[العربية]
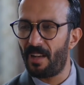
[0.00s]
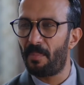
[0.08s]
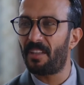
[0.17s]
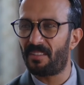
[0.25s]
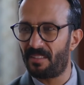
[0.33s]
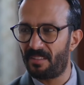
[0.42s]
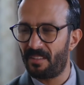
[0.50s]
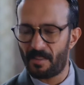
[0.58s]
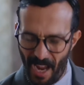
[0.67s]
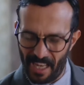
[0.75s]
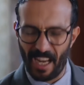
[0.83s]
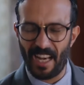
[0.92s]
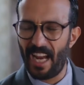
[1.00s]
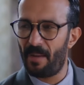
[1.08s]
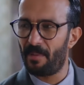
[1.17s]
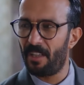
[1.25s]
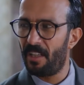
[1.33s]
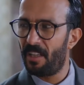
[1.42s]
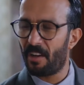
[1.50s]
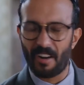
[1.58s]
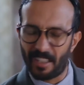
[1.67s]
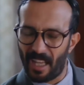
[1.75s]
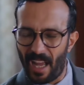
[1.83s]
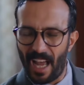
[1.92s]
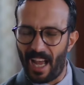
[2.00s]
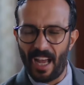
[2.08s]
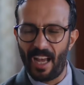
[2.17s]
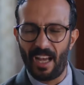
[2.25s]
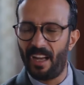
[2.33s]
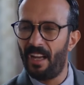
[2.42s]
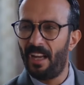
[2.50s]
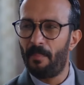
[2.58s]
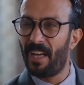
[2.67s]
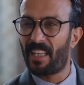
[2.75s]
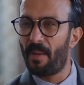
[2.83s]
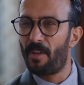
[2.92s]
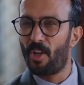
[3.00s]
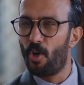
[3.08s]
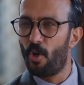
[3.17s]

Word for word: طلقي البت اسمعي كلامي الراجل ده ما